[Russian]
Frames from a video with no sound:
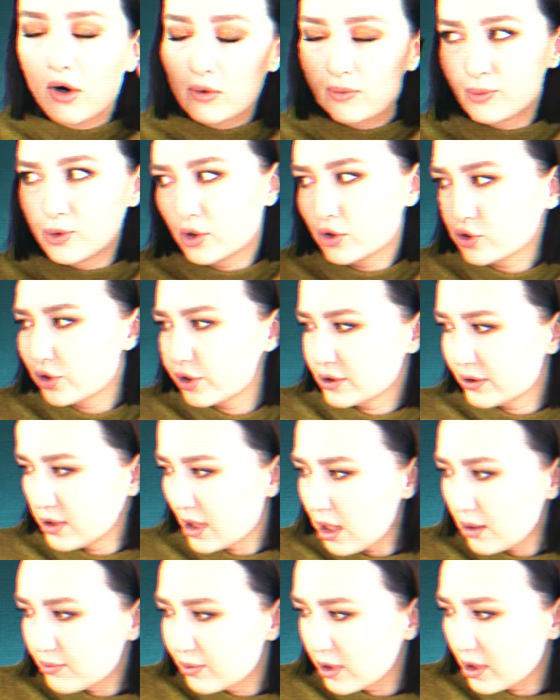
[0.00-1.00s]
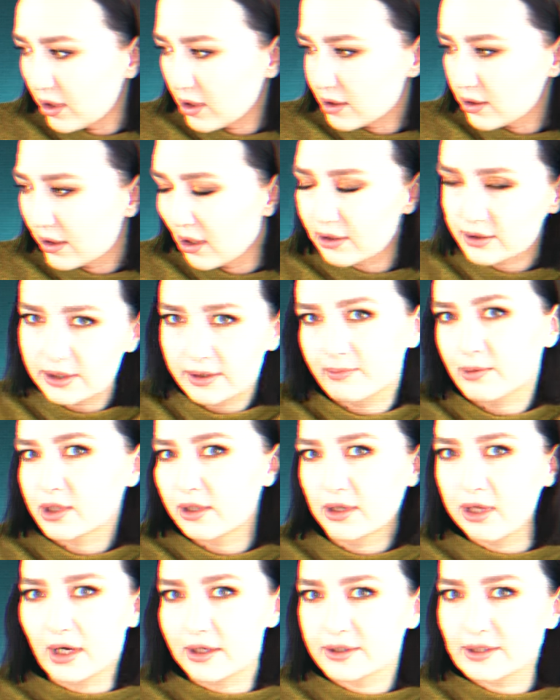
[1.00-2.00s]
О боже, Набла, как ты
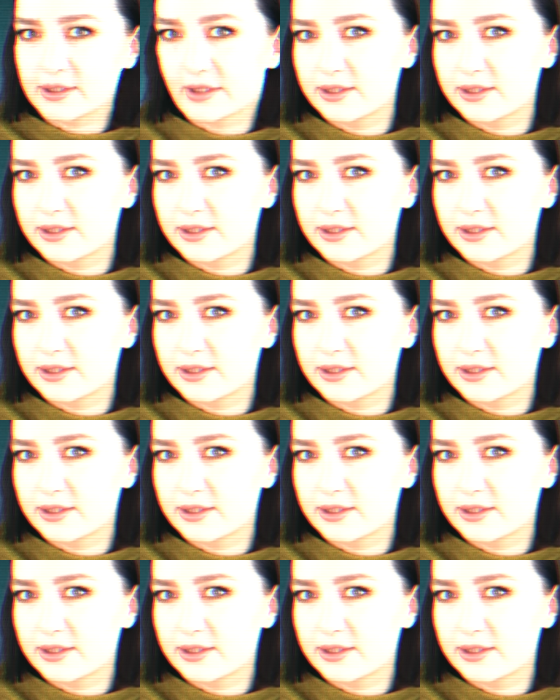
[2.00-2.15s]
могла это